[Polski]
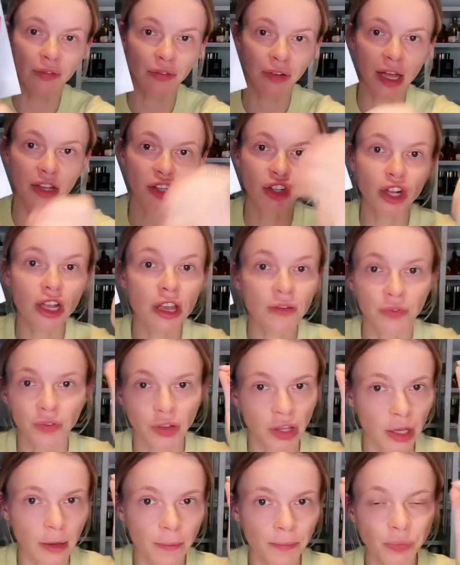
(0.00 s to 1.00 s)
dużą dawkę
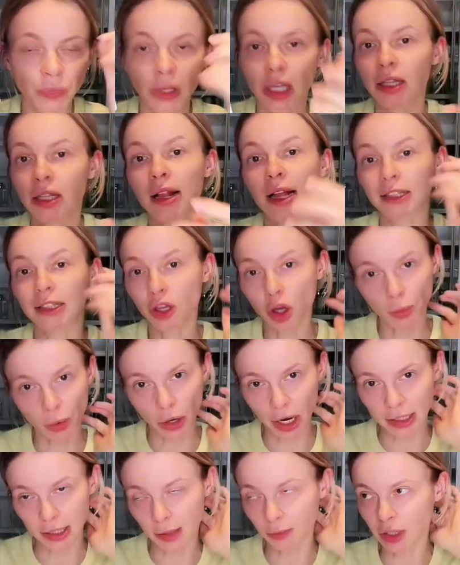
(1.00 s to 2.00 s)
śliwki i
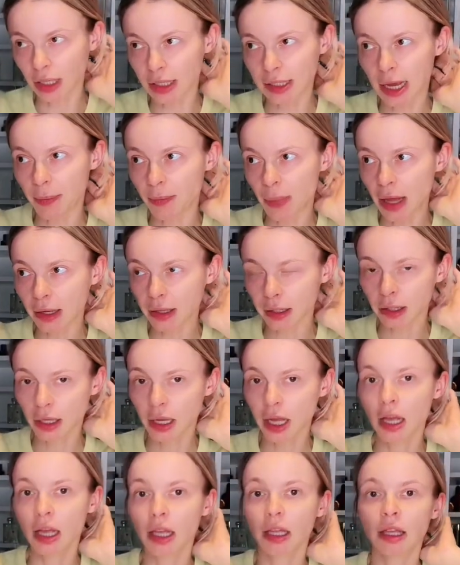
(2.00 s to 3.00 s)
dlatego polecam ten
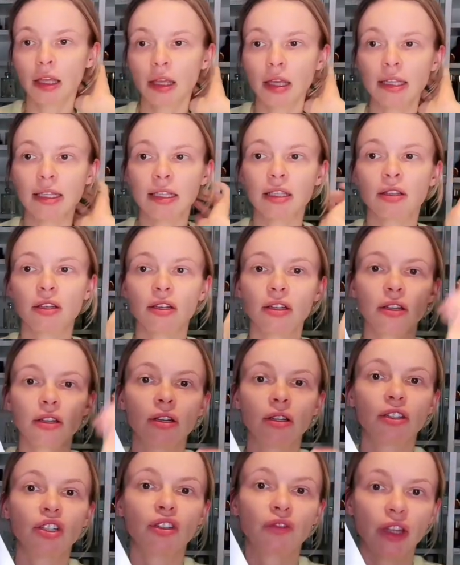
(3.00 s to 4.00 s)
zapach. I
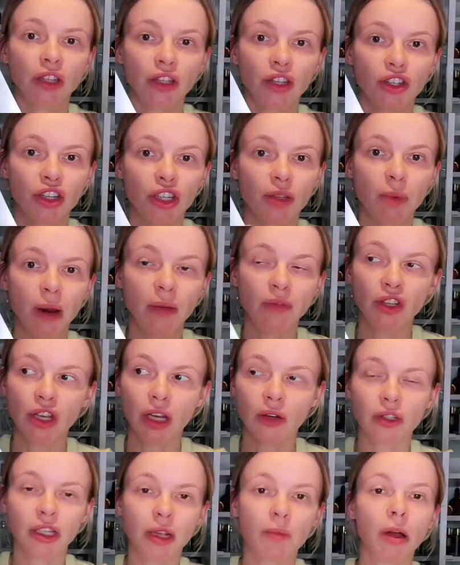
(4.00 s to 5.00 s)
jest, yy, świetnie się
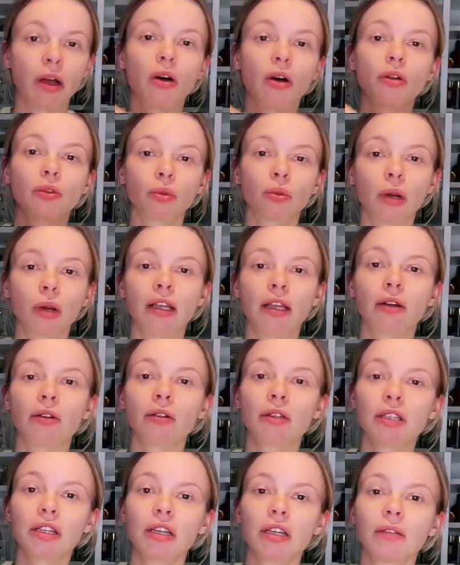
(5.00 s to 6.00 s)
sprawdzi jako zapach
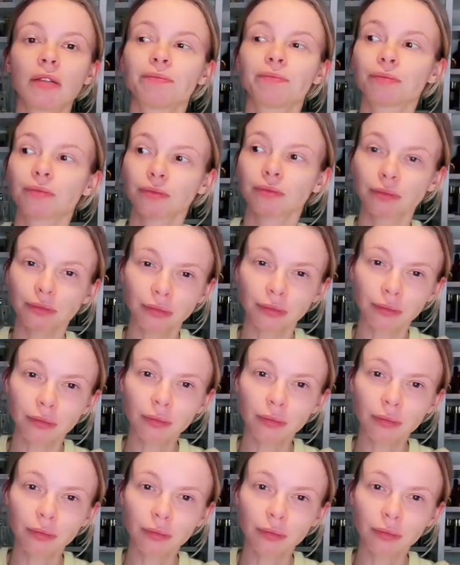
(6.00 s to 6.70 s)
otulający,